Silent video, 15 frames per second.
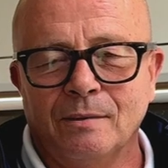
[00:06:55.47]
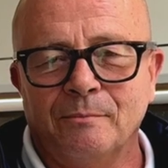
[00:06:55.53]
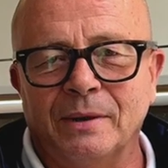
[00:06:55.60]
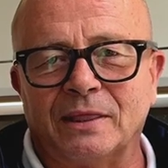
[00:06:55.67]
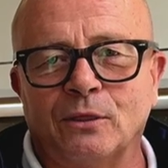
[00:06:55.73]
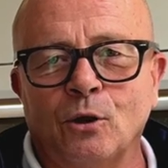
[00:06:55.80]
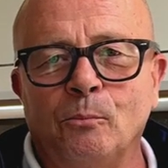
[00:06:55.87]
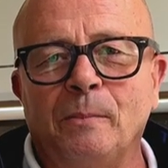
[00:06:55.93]

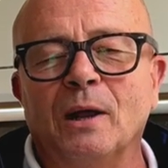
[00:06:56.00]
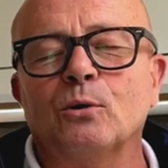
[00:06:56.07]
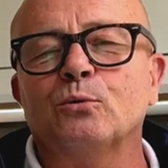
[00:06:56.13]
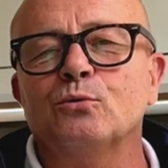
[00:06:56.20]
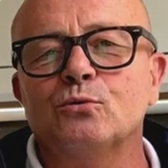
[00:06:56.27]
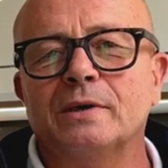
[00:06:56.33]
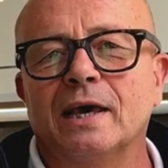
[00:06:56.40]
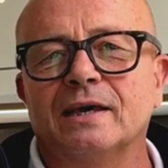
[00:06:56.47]
Maintenant, parlons
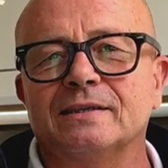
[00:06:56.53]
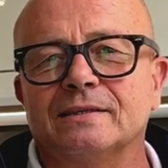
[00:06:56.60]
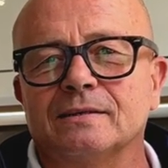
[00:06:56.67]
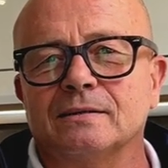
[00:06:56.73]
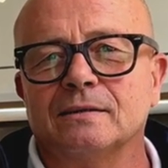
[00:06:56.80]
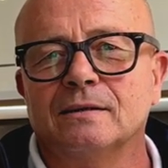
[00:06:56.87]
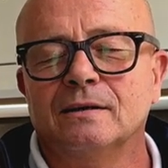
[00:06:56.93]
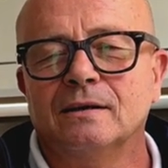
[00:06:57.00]
du gaz.
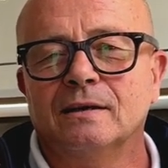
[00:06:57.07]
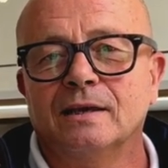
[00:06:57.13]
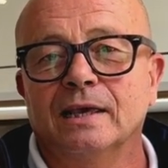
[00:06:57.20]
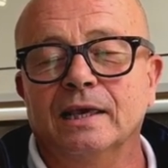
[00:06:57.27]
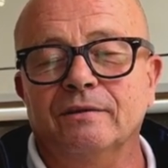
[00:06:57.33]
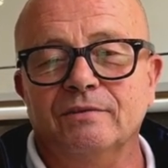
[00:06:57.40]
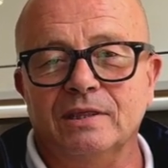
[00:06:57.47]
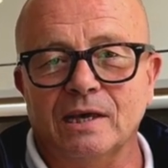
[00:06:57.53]

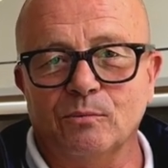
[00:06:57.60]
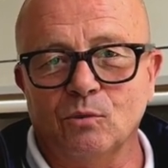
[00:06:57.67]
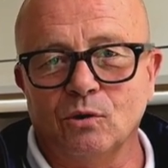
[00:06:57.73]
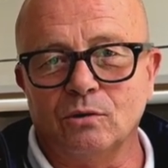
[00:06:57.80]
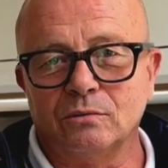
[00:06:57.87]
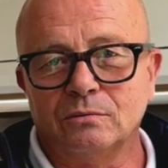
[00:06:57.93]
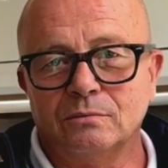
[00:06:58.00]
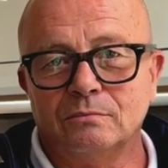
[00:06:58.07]

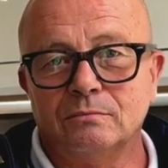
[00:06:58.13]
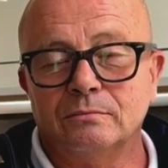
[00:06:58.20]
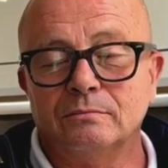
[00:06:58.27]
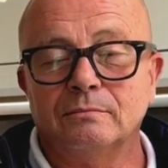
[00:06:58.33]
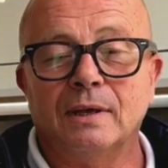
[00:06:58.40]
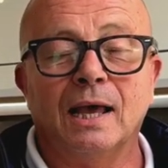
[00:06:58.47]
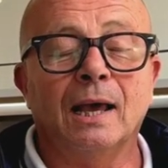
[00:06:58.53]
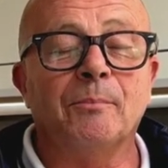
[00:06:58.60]
Évidemment,
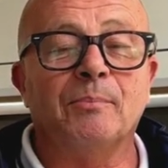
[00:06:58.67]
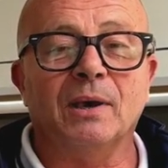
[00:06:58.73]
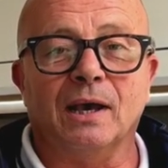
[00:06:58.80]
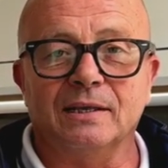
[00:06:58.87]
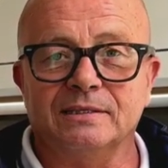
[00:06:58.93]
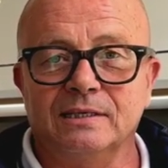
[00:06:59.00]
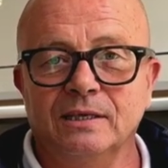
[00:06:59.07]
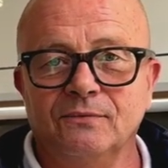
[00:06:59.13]

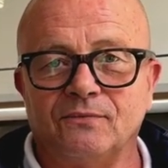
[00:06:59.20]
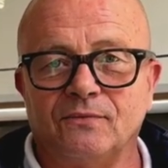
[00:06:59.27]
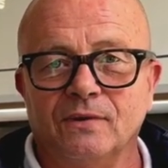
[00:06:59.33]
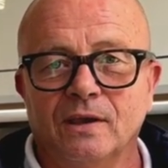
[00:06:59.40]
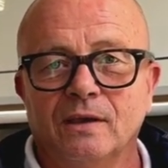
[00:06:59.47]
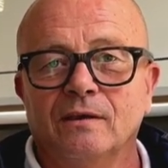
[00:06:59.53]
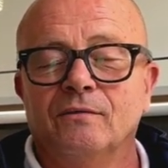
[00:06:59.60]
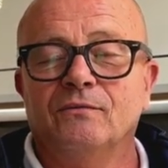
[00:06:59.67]
impératif,
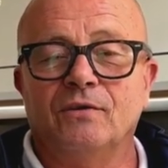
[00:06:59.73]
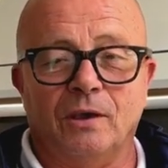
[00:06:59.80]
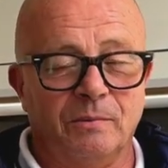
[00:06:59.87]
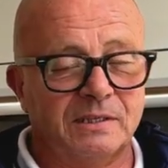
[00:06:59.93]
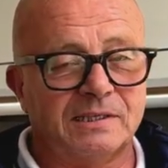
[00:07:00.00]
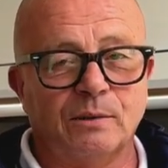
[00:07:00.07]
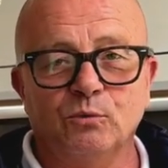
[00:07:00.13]
fermer sa